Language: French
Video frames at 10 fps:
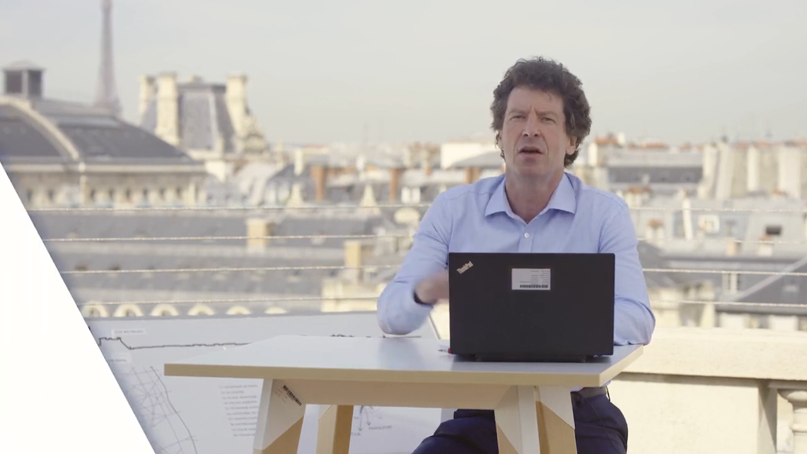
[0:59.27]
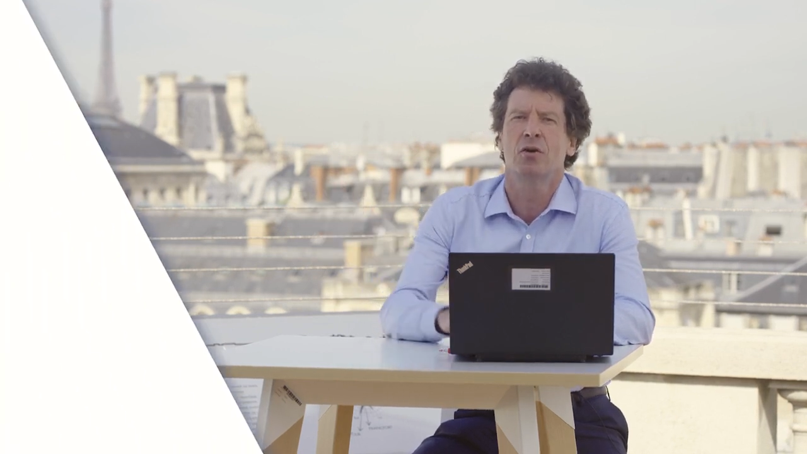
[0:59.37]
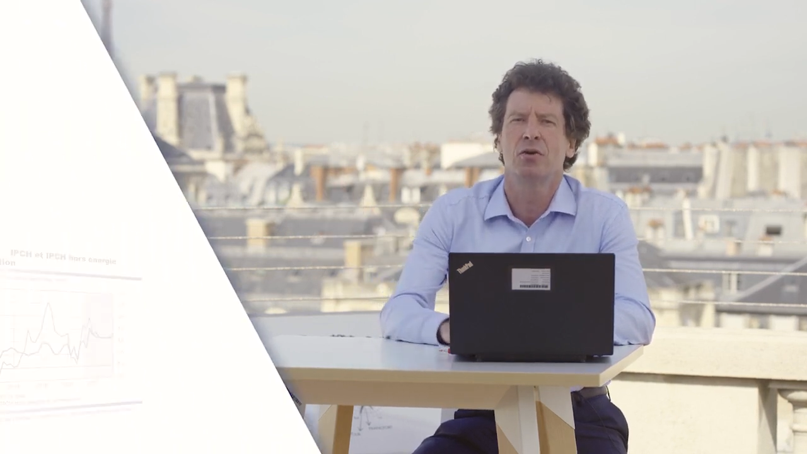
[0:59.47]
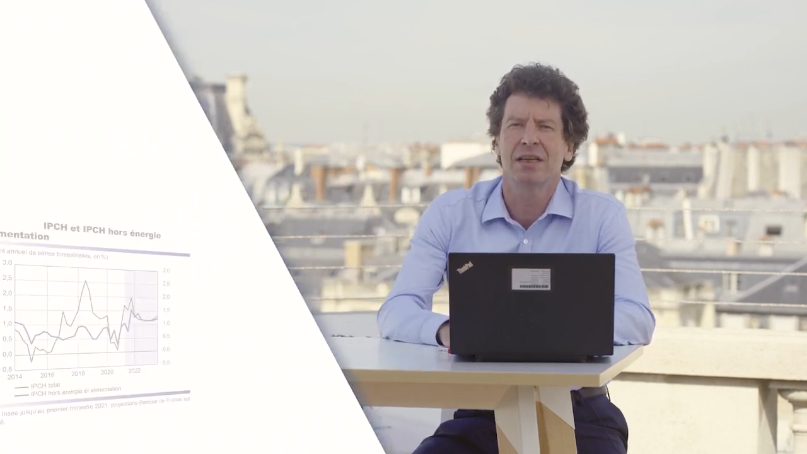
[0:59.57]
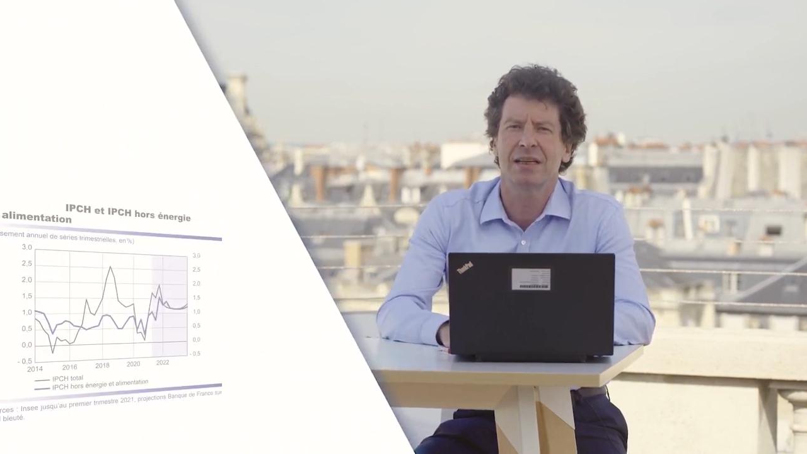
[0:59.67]

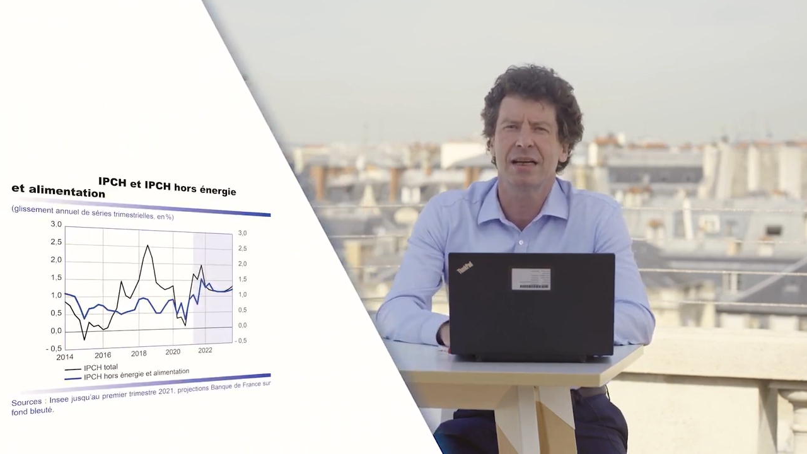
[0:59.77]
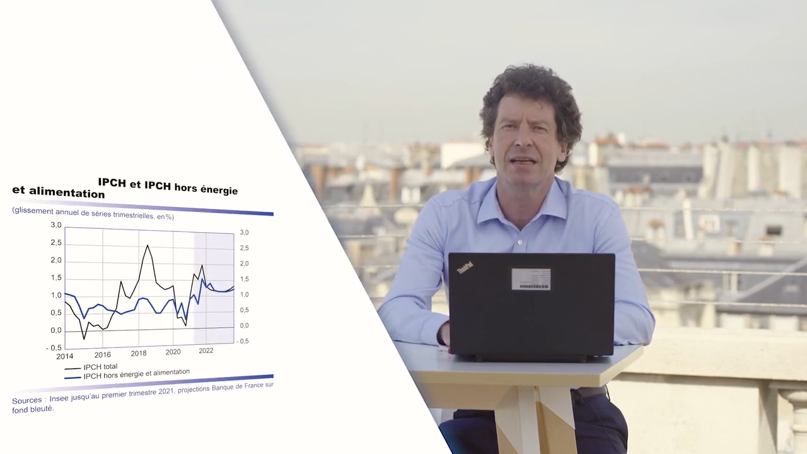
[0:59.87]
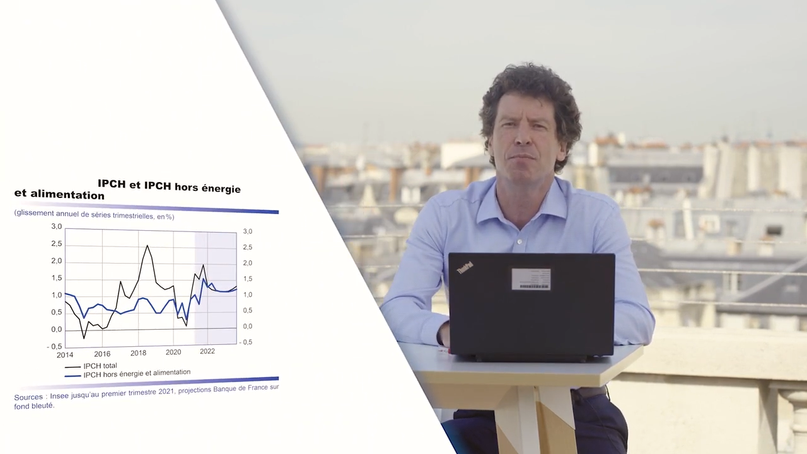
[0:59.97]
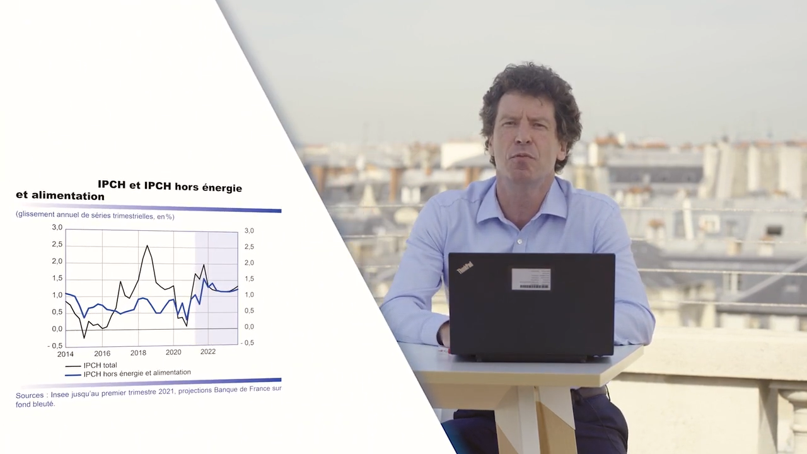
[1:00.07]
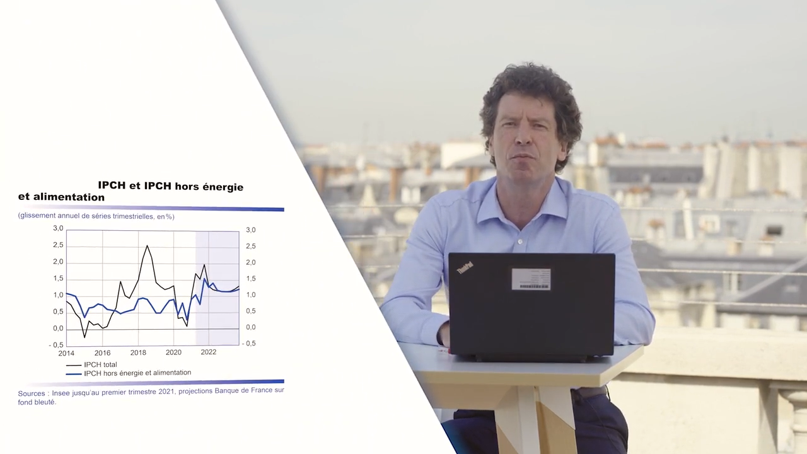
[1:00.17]
connaîtrait
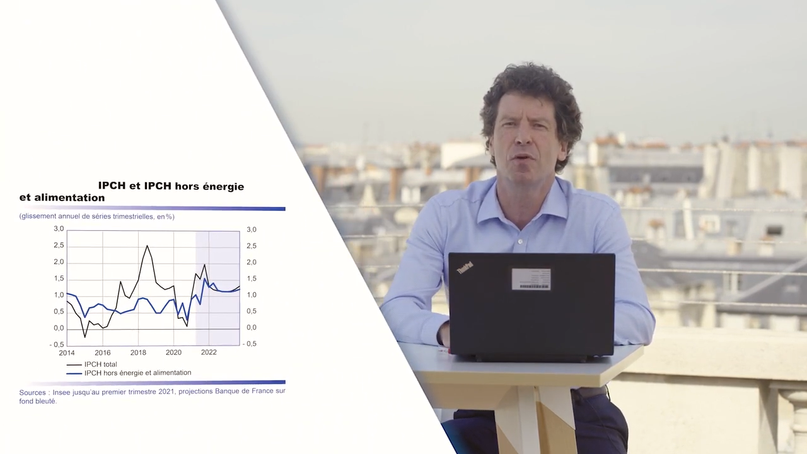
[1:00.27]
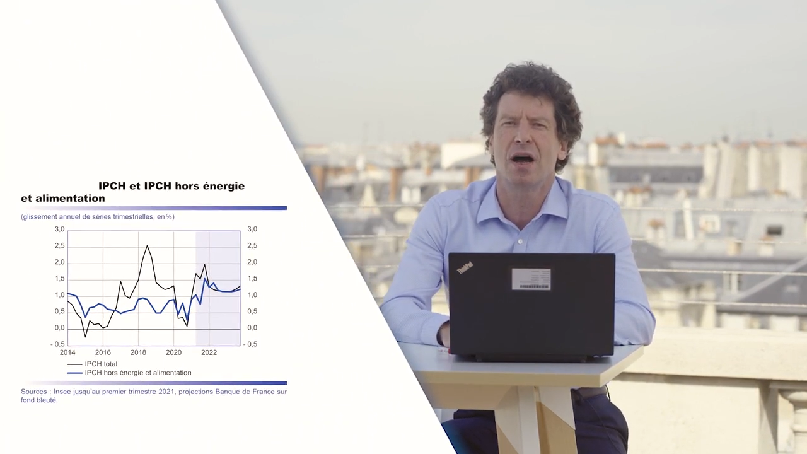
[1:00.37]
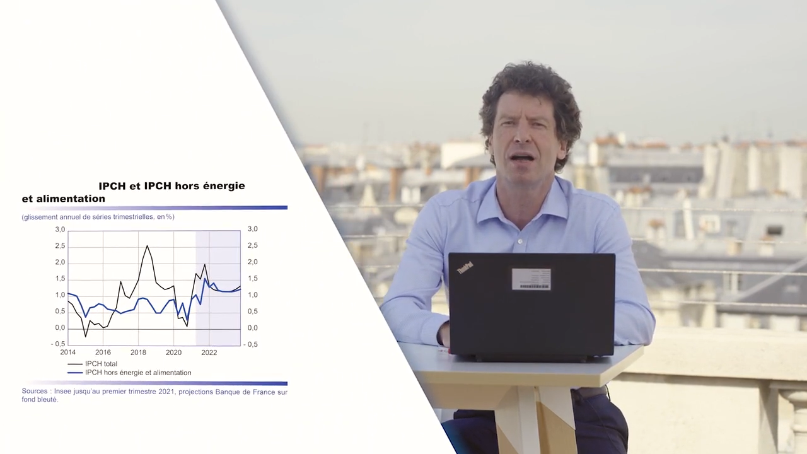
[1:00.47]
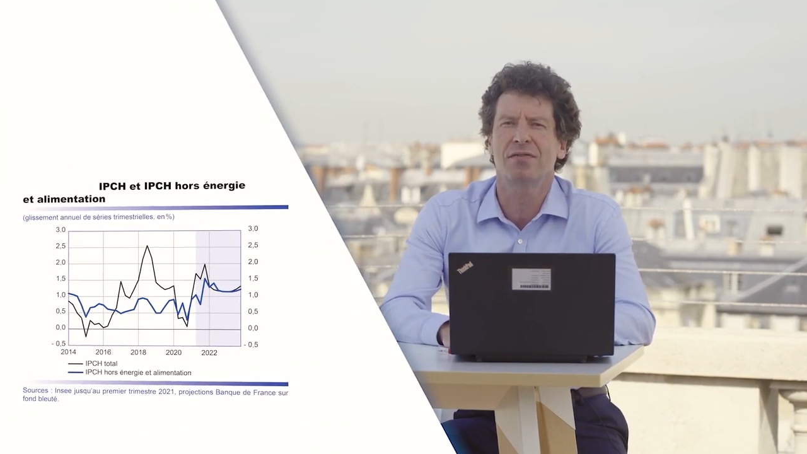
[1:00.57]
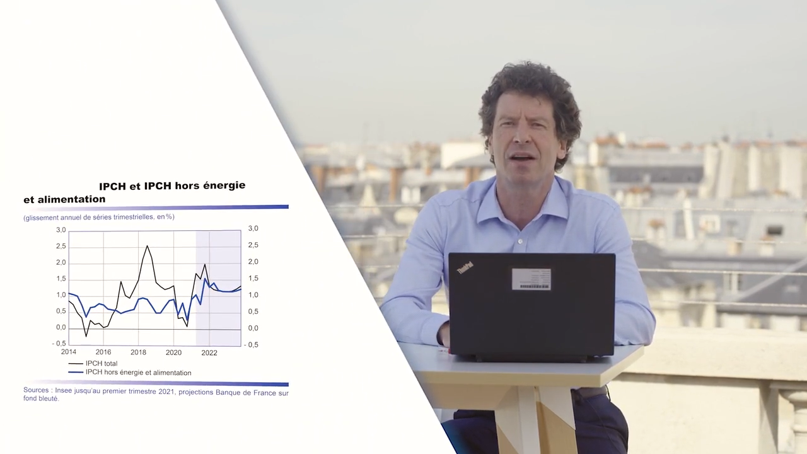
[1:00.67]
des
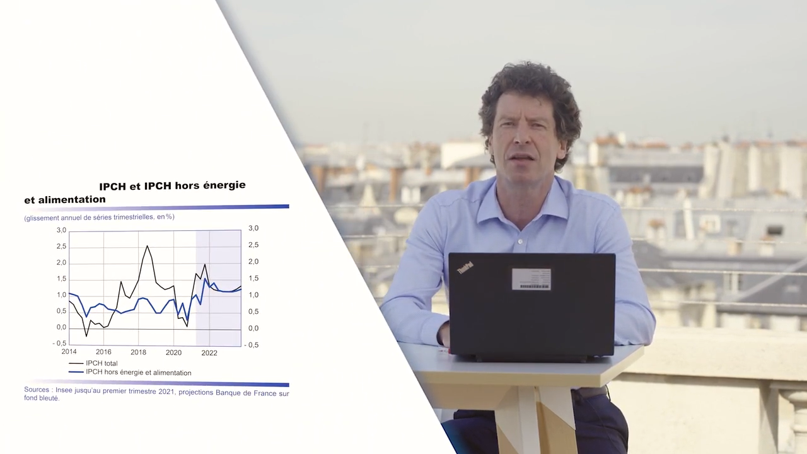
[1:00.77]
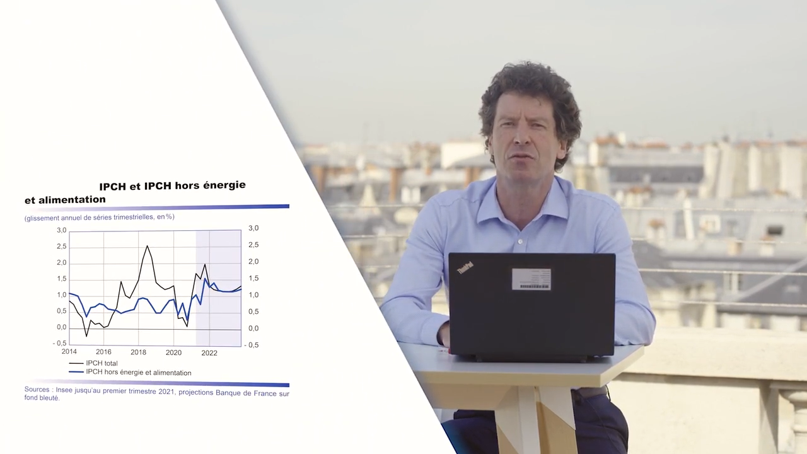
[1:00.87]
mouvements infra